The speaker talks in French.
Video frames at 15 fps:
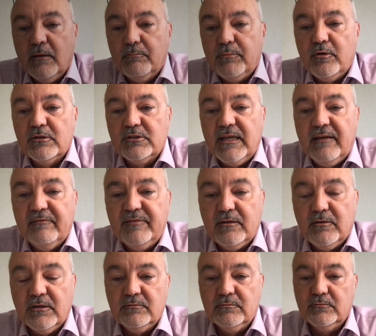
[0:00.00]
y a un projet à
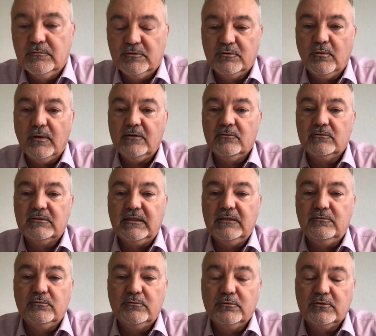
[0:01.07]
Vérone où je dois
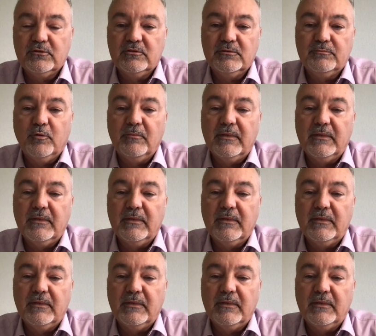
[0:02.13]
rentrer toute urgence pour